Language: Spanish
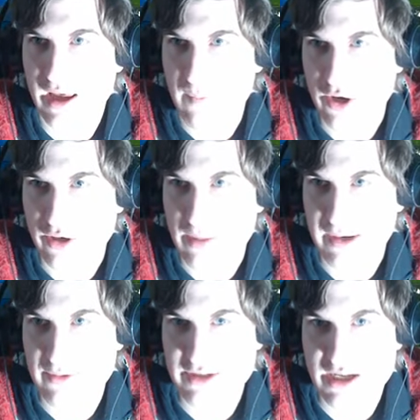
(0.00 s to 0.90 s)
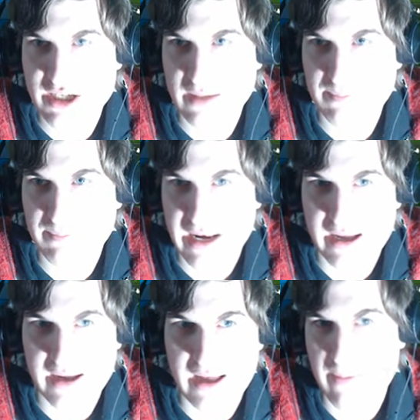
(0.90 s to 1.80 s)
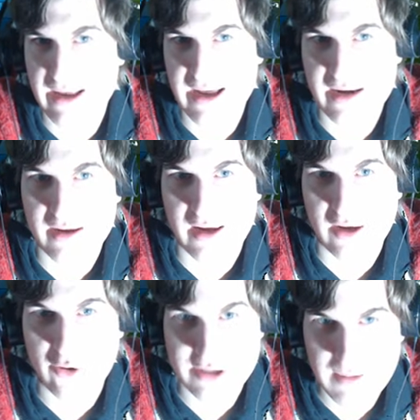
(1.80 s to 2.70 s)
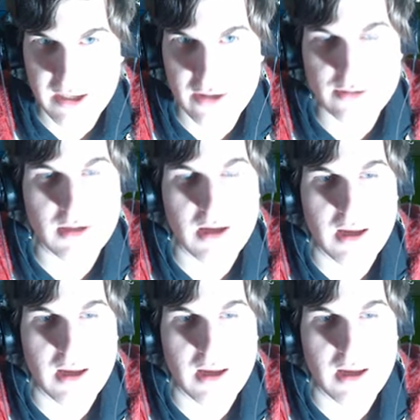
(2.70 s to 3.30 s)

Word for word: Bueno, después tenemos el chat para hablar con los amigos.